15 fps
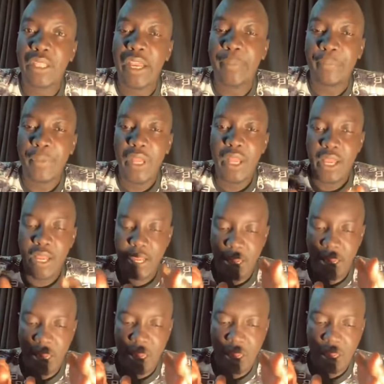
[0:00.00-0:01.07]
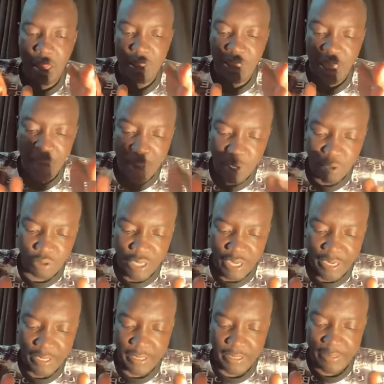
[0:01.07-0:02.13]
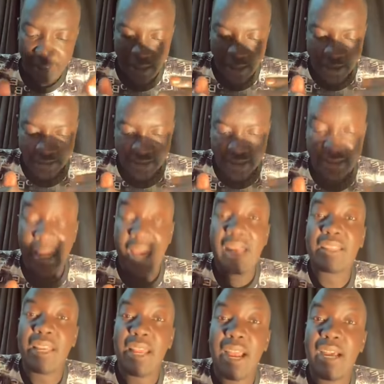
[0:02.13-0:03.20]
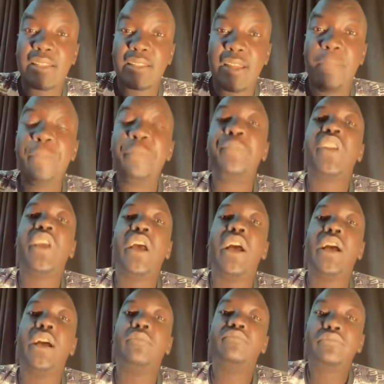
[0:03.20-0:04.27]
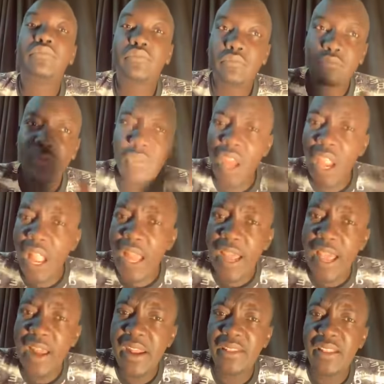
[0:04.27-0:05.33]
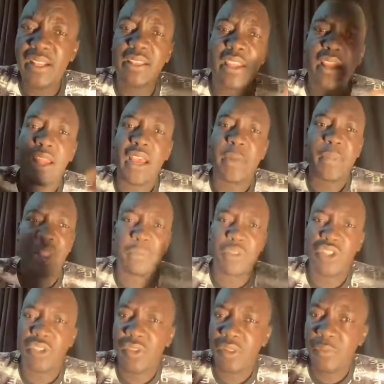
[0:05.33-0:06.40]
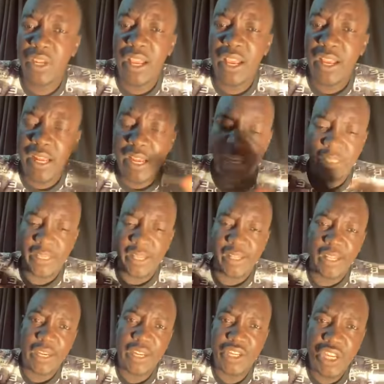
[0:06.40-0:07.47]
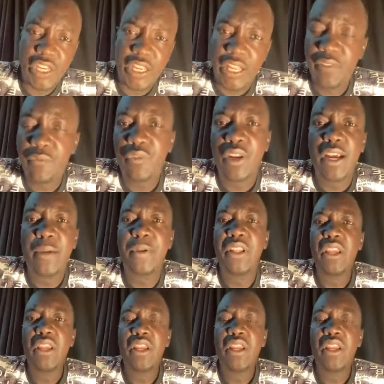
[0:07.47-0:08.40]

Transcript: طيب آه زي ما قلت لك دي الاحداث كانت الحصله آه الان عندك زي الغابه دي بتستفيد منها الان انت عندك لاجئين قاعدين في الغابه